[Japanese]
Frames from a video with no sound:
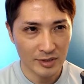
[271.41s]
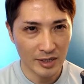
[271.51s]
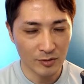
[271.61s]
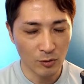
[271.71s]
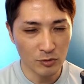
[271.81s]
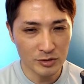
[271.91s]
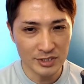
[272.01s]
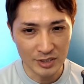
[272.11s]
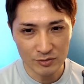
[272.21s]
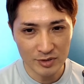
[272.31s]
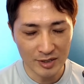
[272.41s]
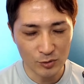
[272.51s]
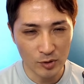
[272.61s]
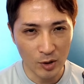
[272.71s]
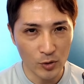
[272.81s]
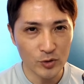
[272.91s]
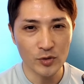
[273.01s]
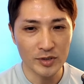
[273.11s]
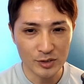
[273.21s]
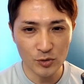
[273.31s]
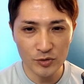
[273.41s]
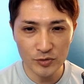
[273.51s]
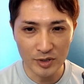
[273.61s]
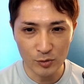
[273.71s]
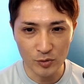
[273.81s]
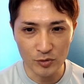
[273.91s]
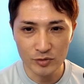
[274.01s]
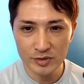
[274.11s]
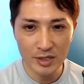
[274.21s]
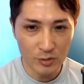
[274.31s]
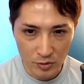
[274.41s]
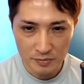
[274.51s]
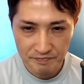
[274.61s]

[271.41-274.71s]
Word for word: あの本心で言ってるかどうか置いといてそういうふうなことを言ってると